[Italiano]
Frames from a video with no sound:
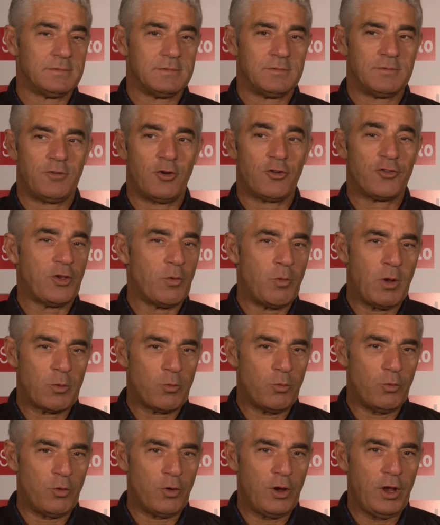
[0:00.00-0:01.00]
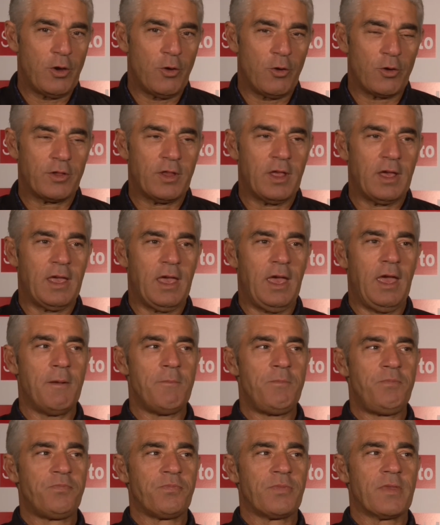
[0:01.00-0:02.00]
forse qualcuno ricorda che
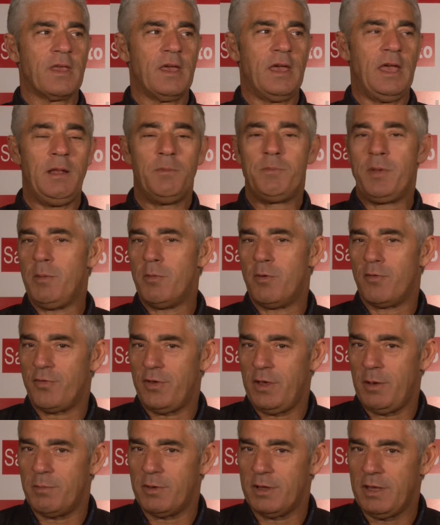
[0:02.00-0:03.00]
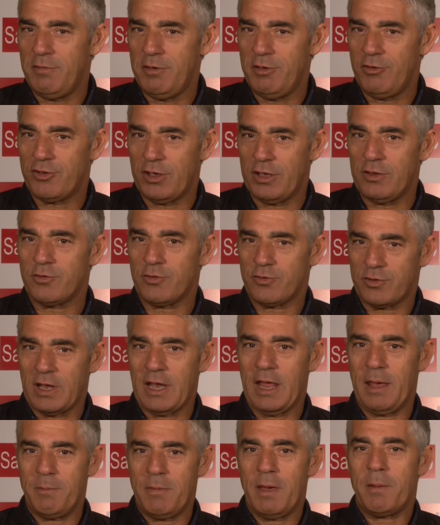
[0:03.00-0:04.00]
è il primo film di Vincenzo
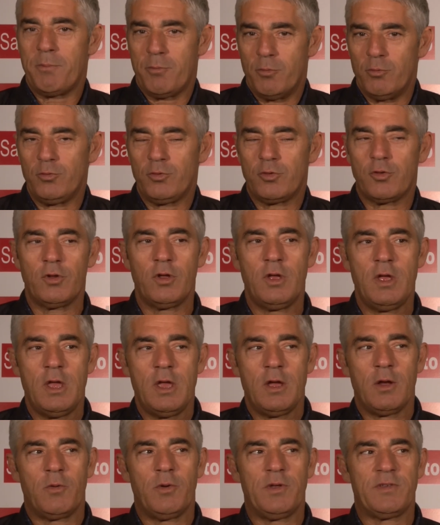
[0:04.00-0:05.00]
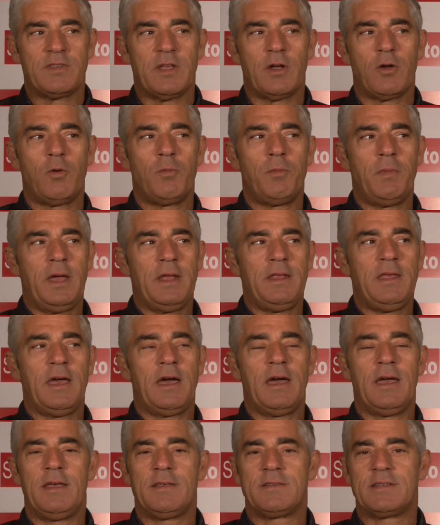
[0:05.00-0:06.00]
Salemme appunto, questa
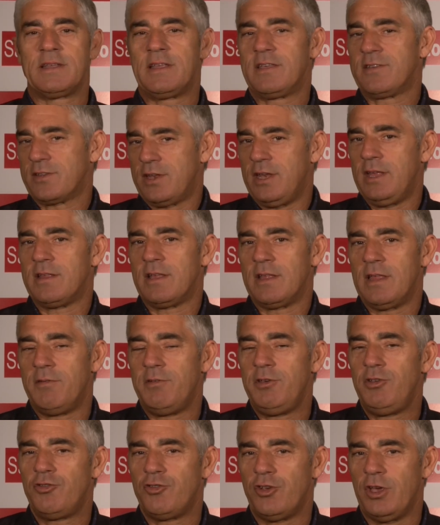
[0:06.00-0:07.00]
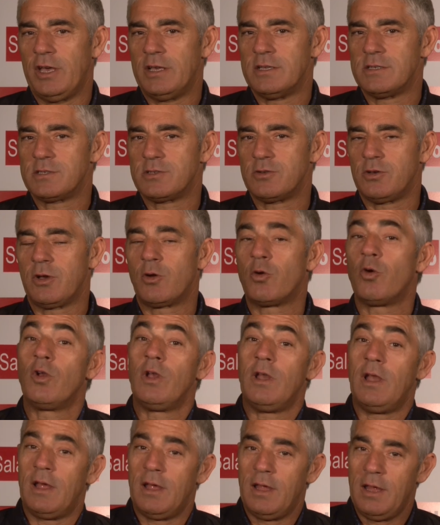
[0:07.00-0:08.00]
commedia è stata scritta da Vincenzo
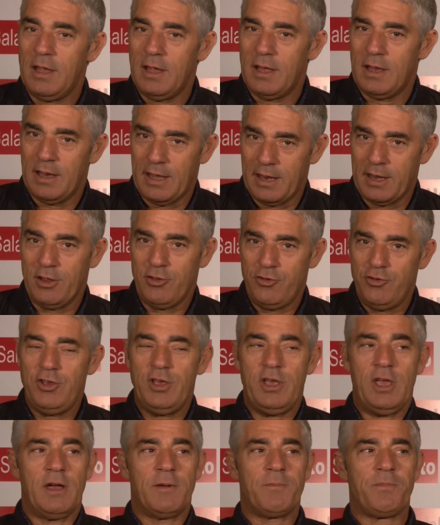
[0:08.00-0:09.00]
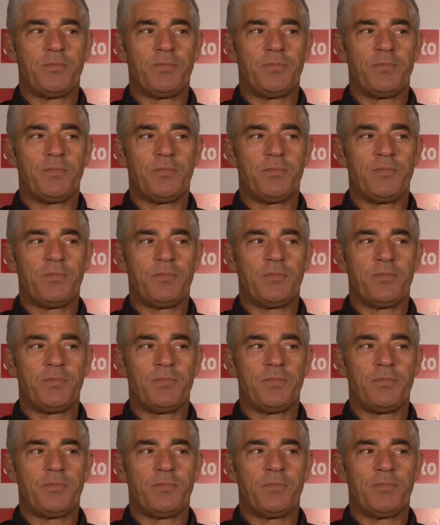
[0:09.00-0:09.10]
con la, la regia,